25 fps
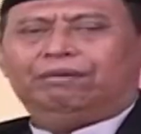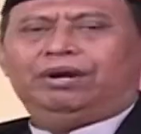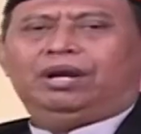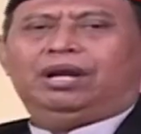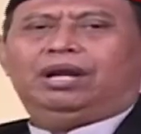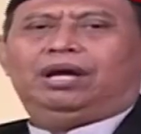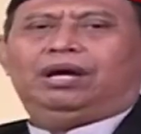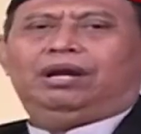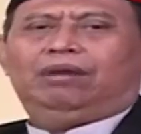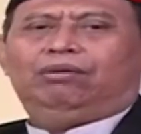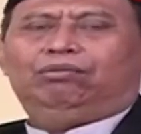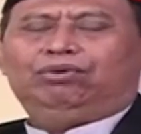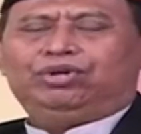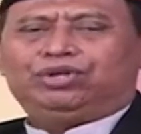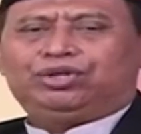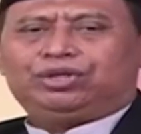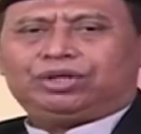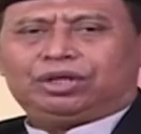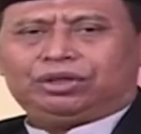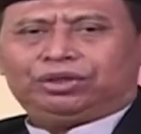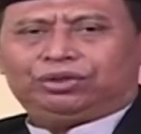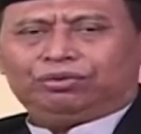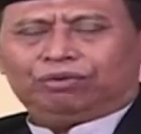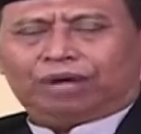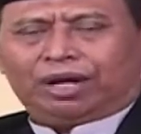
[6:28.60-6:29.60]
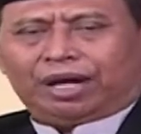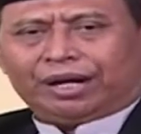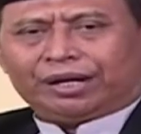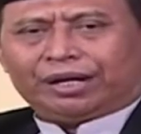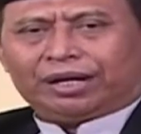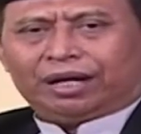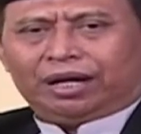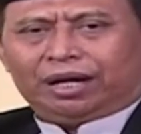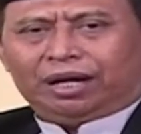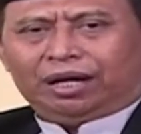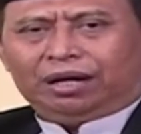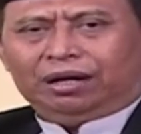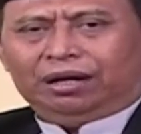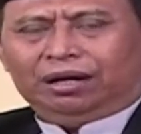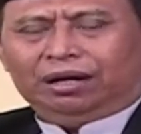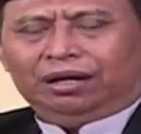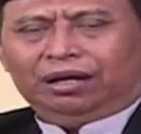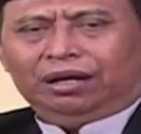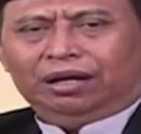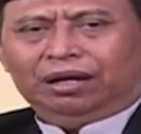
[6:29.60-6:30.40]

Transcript: melalui satu larangan,